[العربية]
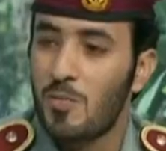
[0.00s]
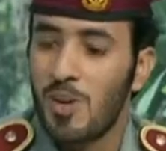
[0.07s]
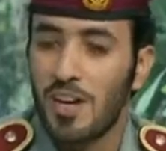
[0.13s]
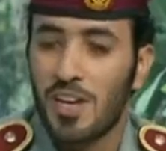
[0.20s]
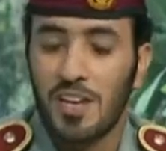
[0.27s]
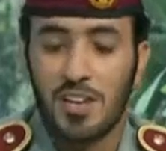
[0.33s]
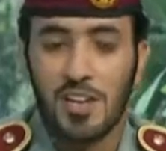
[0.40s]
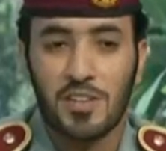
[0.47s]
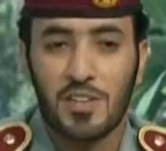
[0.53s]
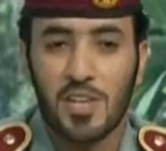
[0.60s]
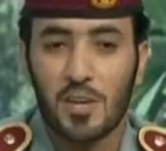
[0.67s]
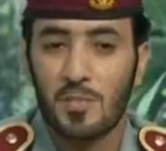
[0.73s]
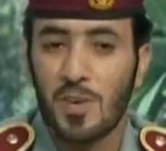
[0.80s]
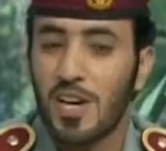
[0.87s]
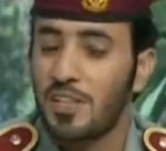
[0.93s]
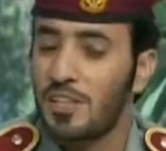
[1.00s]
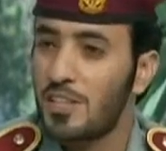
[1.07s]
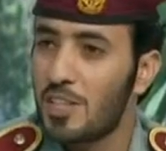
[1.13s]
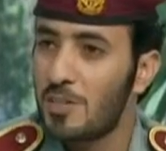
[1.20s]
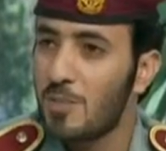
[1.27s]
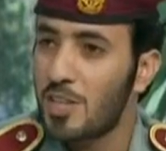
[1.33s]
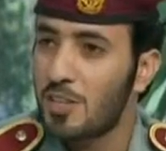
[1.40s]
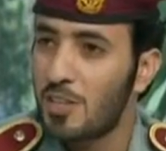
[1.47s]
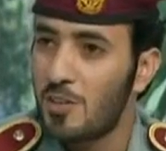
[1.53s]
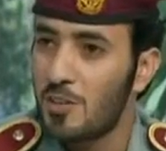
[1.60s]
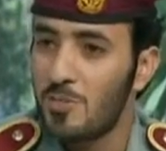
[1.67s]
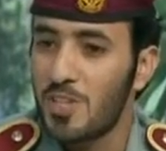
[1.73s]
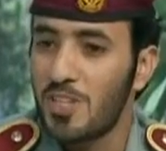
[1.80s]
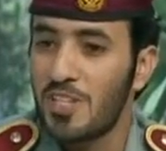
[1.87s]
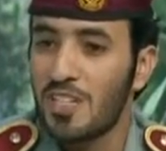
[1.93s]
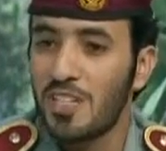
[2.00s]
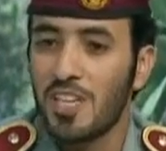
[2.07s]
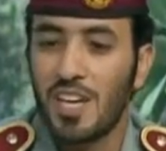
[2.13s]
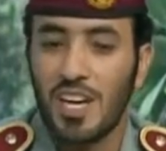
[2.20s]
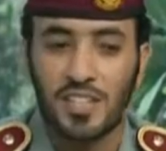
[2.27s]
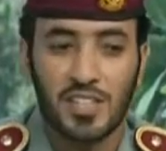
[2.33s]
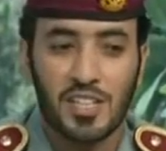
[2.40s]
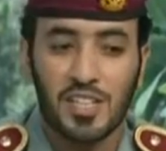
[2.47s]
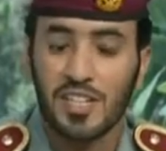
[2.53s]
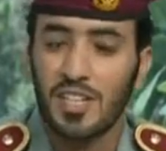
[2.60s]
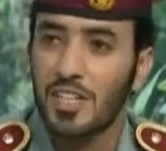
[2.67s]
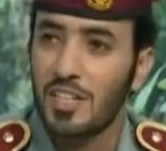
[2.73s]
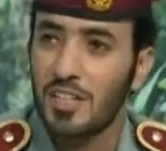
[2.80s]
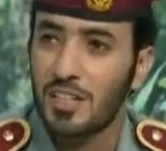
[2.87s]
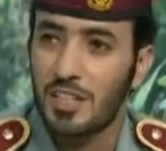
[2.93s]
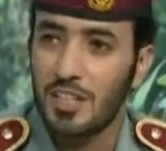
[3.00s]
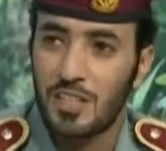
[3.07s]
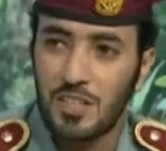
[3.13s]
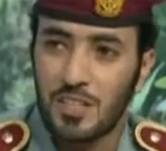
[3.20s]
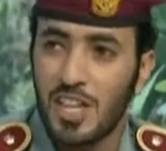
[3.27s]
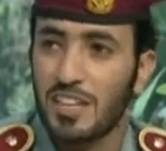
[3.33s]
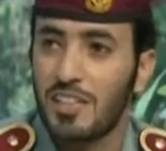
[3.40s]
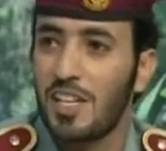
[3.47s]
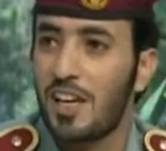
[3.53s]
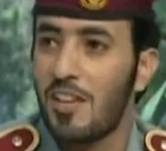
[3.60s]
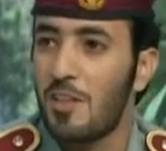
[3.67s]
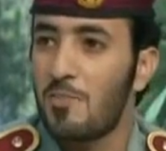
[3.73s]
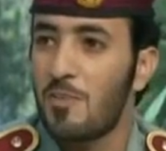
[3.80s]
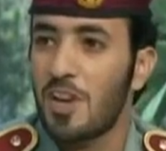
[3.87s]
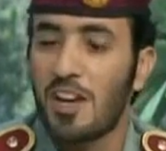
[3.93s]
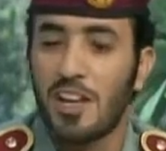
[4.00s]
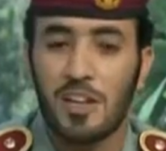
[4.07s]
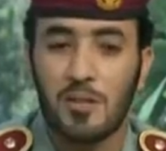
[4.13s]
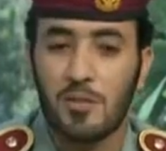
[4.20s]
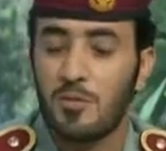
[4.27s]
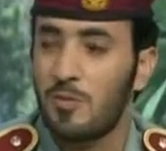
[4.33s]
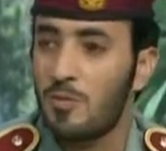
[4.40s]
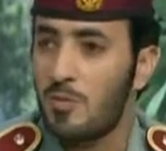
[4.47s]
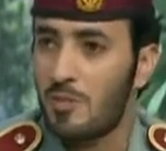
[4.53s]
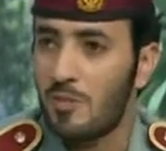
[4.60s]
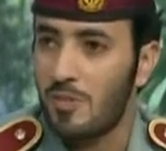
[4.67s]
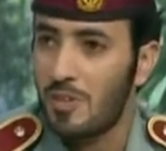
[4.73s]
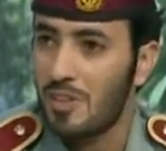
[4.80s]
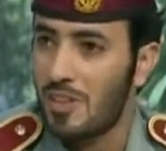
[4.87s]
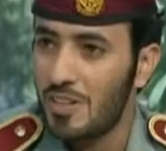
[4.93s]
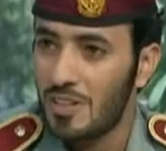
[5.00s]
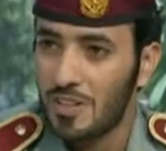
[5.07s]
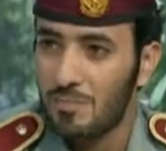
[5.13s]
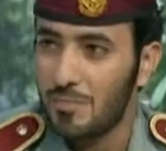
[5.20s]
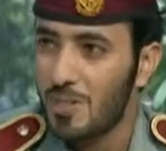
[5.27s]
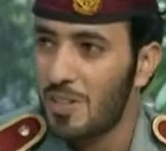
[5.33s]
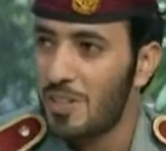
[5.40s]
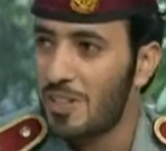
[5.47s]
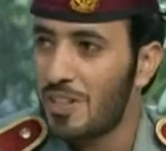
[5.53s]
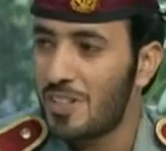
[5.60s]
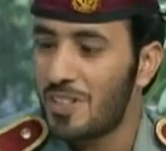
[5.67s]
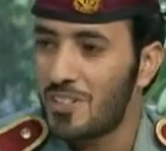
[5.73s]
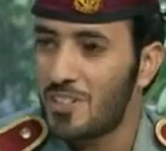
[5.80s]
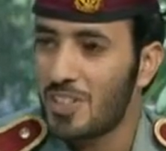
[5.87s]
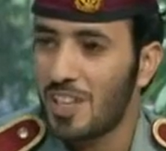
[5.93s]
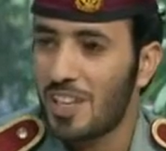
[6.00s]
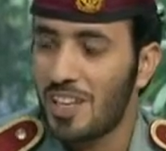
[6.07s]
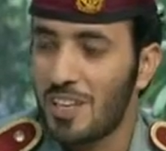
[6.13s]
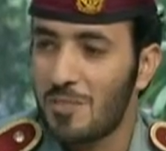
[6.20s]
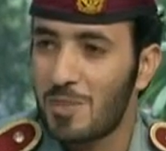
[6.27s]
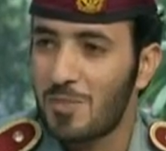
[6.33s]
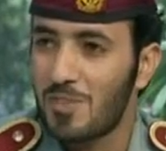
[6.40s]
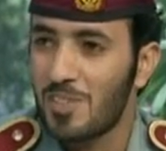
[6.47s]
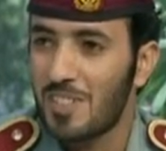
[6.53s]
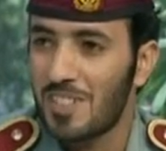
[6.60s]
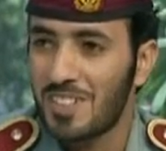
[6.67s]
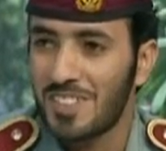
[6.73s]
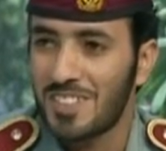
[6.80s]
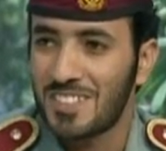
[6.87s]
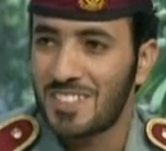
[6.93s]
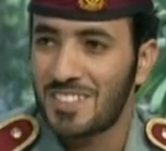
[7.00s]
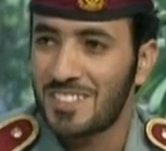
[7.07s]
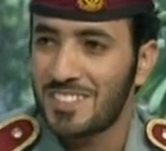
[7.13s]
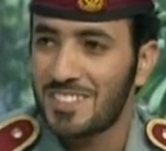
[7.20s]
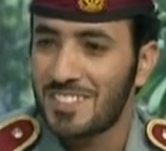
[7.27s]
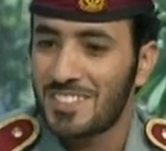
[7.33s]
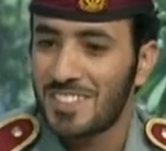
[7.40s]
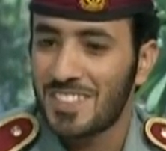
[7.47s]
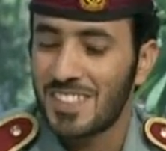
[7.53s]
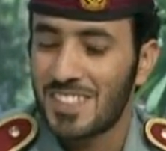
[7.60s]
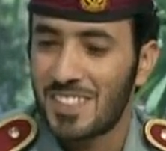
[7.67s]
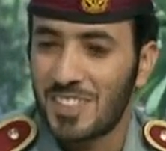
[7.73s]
فنحن ندربها التدريبات اليوميه حتى انه يتعدى هذه المرحله وعقب ان شاء الله انه ما في ما شاء الله عليكم